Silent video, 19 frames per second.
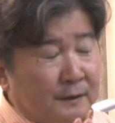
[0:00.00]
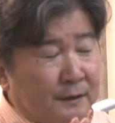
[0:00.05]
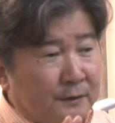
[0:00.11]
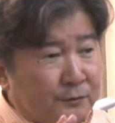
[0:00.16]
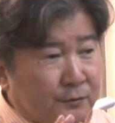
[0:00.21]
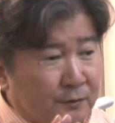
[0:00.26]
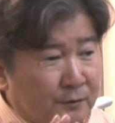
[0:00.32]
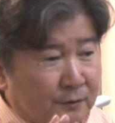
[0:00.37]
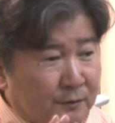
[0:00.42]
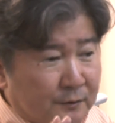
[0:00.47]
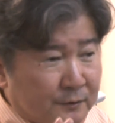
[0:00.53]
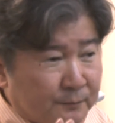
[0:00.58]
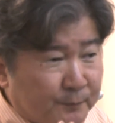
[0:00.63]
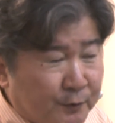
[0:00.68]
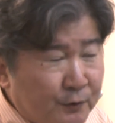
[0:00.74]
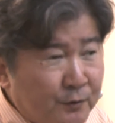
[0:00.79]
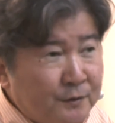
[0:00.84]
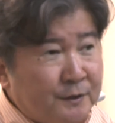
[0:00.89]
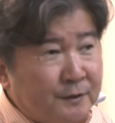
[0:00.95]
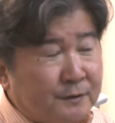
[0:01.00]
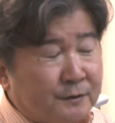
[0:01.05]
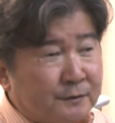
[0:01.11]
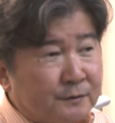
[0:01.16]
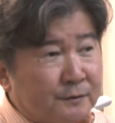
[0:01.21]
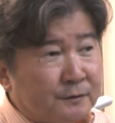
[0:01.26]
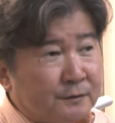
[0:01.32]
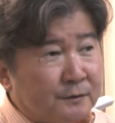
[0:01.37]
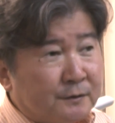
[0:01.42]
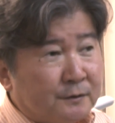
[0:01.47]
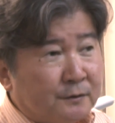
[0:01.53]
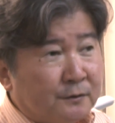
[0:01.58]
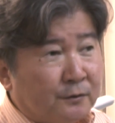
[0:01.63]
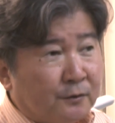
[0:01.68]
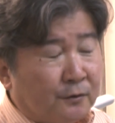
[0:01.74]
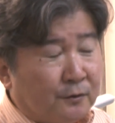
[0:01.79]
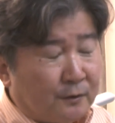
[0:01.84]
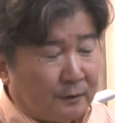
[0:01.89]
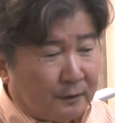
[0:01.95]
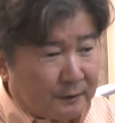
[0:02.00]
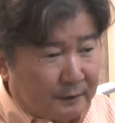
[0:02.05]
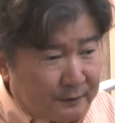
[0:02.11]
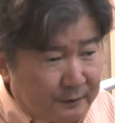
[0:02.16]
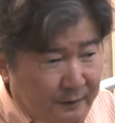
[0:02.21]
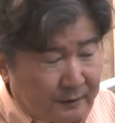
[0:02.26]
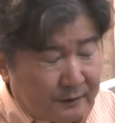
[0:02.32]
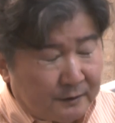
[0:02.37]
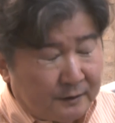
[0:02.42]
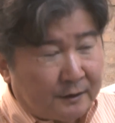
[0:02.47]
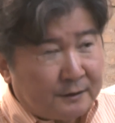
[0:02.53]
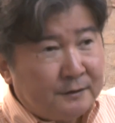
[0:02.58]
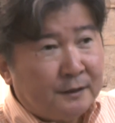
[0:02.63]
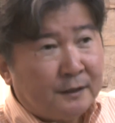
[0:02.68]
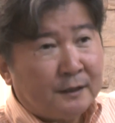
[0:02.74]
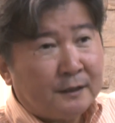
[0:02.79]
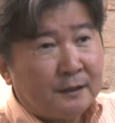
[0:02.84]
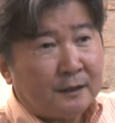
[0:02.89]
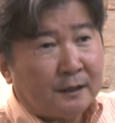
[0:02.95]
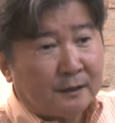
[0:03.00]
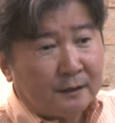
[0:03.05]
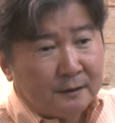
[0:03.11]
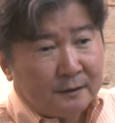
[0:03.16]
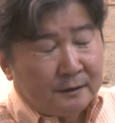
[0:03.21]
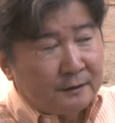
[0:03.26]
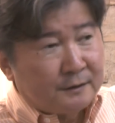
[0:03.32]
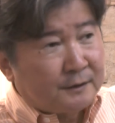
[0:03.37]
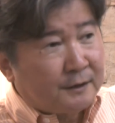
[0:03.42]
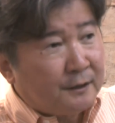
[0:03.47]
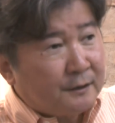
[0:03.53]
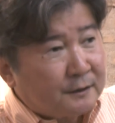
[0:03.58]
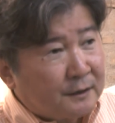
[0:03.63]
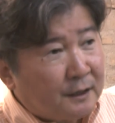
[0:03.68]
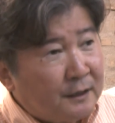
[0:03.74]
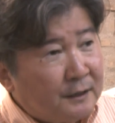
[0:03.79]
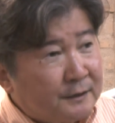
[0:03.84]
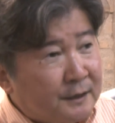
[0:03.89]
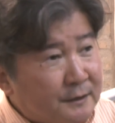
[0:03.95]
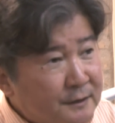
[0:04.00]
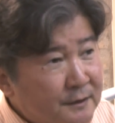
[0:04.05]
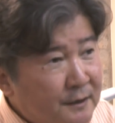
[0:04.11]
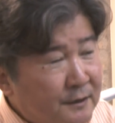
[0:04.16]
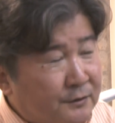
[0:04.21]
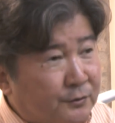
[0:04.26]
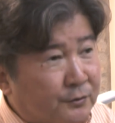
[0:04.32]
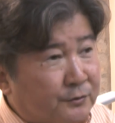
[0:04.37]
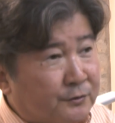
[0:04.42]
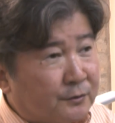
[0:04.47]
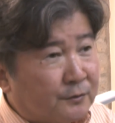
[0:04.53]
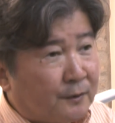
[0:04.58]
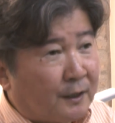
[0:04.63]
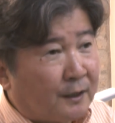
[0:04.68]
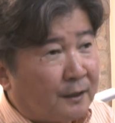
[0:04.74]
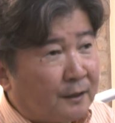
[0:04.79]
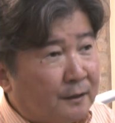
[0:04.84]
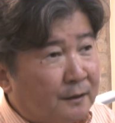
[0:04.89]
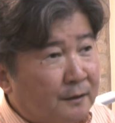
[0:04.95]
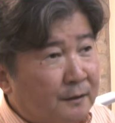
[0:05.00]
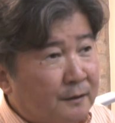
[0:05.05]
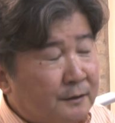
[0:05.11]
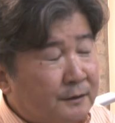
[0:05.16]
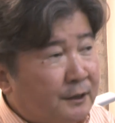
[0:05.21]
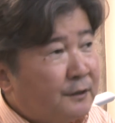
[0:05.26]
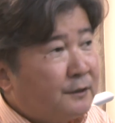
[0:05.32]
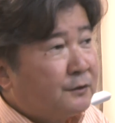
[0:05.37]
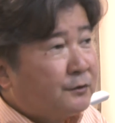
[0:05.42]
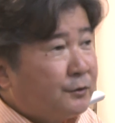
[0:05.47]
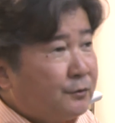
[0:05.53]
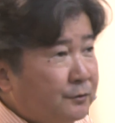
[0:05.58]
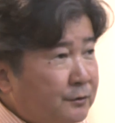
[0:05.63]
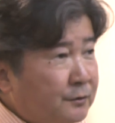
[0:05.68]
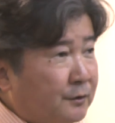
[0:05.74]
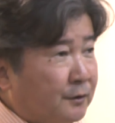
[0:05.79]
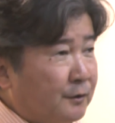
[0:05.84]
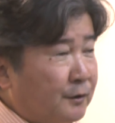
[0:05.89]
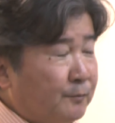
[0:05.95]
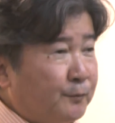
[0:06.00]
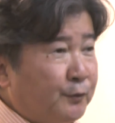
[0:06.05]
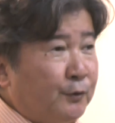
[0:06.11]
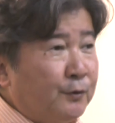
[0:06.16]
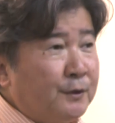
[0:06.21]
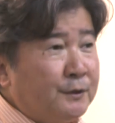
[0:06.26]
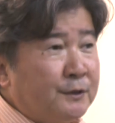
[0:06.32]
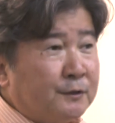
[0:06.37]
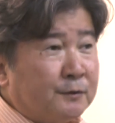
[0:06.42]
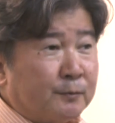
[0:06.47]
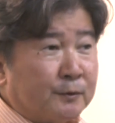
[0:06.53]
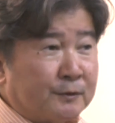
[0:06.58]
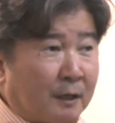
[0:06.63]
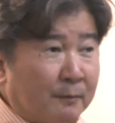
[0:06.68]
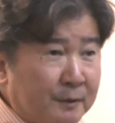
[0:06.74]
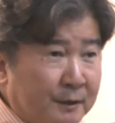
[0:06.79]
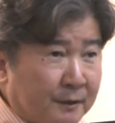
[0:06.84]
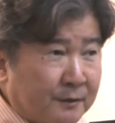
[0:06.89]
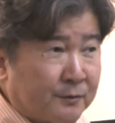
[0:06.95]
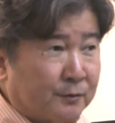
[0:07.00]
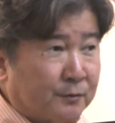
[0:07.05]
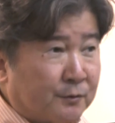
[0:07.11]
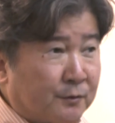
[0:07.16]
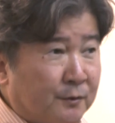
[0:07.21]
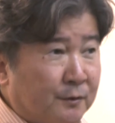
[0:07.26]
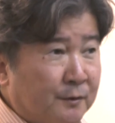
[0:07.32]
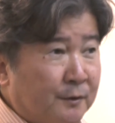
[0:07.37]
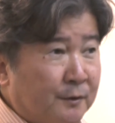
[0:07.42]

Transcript: えっと、プロセスを、ね、やりながら結果が出せない人っていうのは結局プロセスもダメだってこと